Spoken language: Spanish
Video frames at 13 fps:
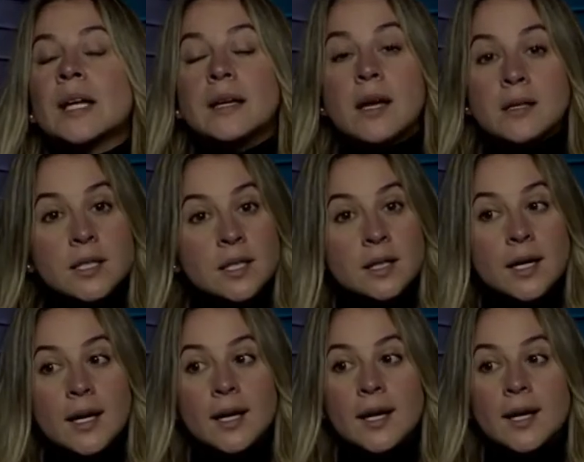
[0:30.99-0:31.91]
Y
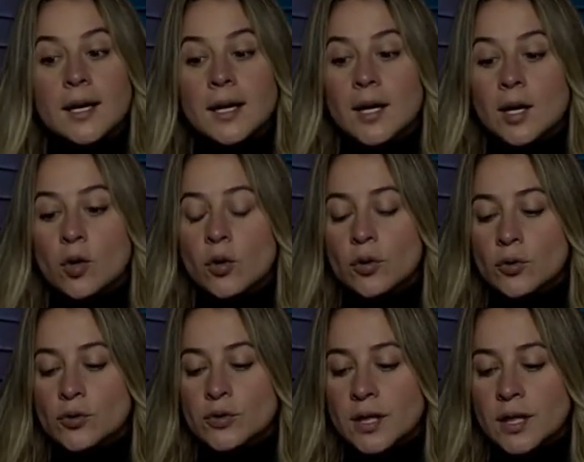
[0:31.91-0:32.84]
allí eh,
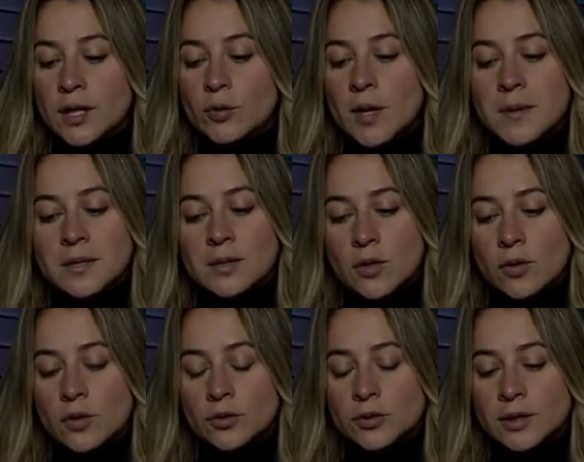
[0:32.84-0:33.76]
conocí una
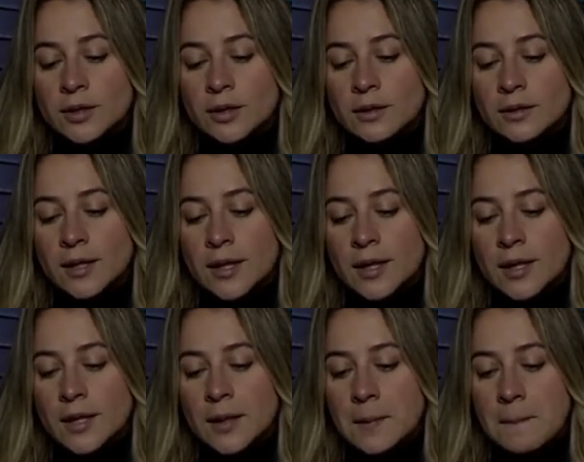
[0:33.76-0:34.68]
misión
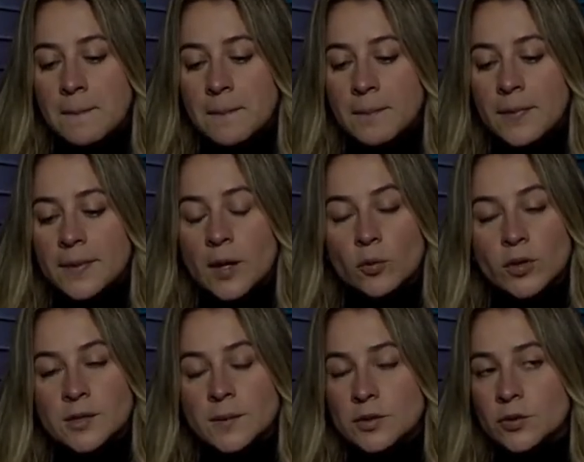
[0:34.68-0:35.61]
de, mm, de
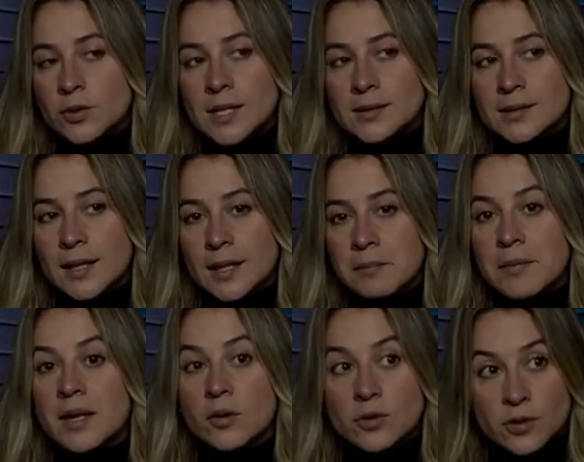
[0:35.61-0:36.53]
unas personas de
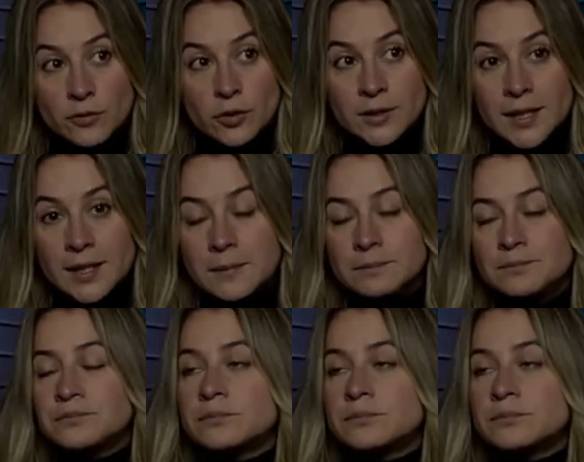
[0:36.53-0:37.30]
Médicos Sin Frontera